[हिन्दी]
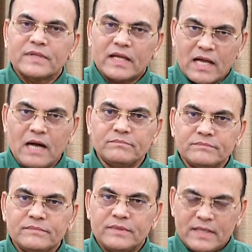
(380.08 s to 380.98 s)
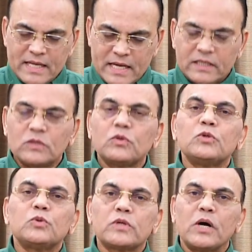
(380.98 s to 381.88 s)
काम अगर कोई
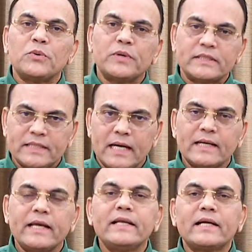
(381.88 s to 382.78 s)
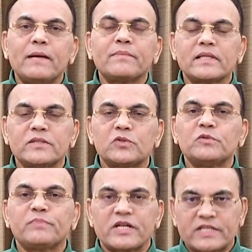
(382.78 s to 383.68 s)
रुका हुआ था कहीं काम के अंदर
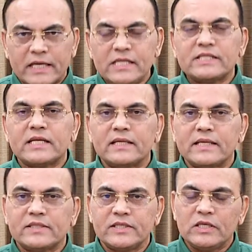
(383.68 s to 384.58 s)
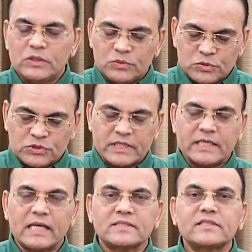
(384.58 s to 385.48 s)
कोई परेशानी चल रही थी उसके
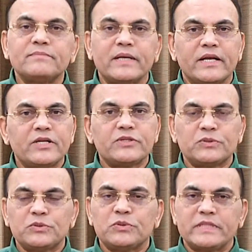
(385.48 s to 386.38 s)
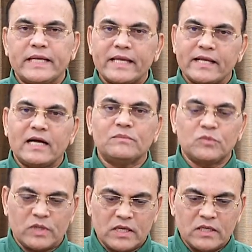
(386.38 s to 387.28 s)
रास्ते बनने शुरू हो जाएंगे काम
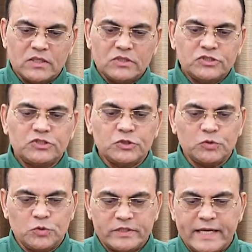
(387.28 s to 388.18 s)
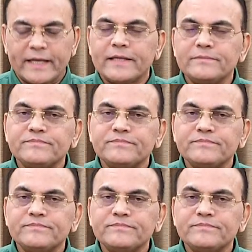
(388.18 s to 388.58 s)
होना शुरू हो जाएगा